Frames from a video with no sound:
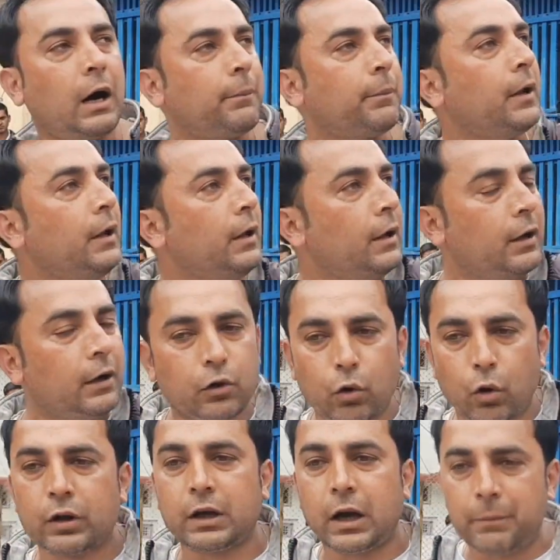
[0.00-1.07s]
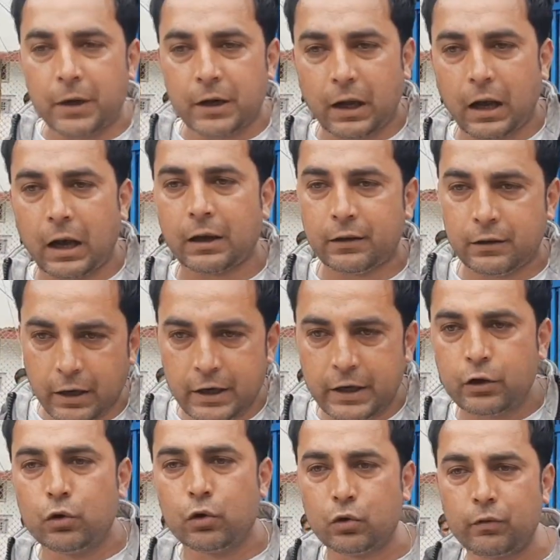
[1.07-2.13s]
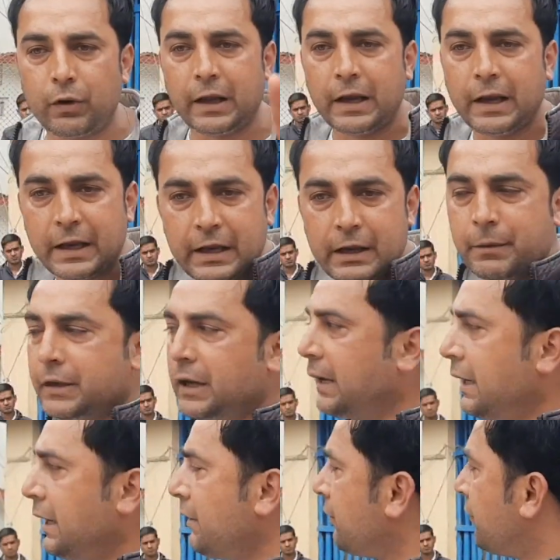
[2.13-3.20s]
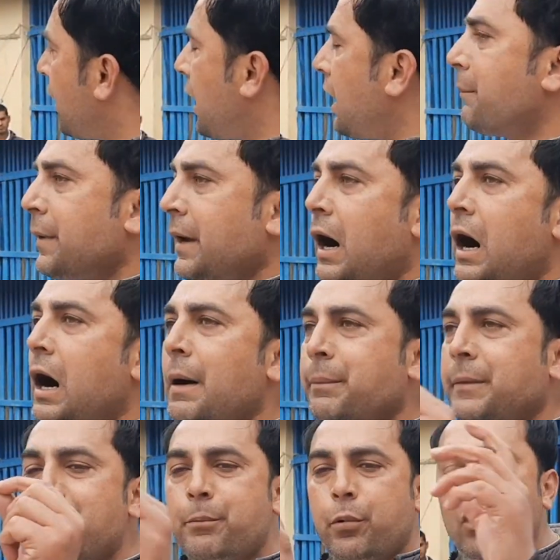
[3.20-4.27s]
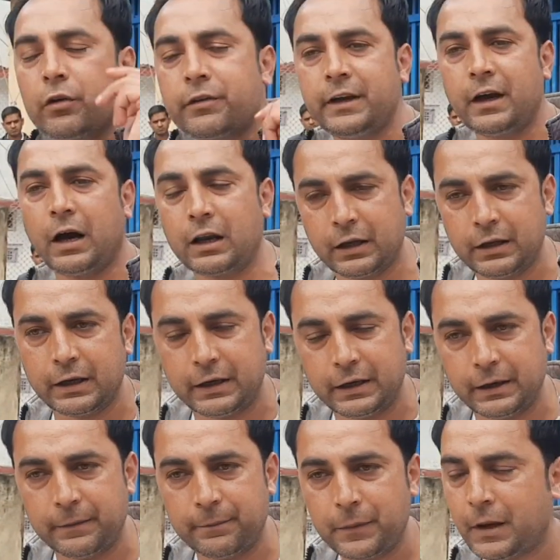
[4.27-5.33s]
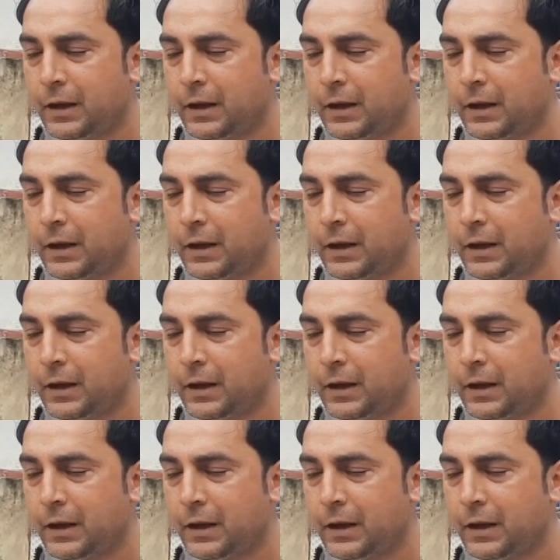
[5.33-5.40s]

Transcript: आप रोल का भंडार डंडी गुटू वाले एरिया में जाइए वहाँ पे आपके पोर्स की हालत देखिए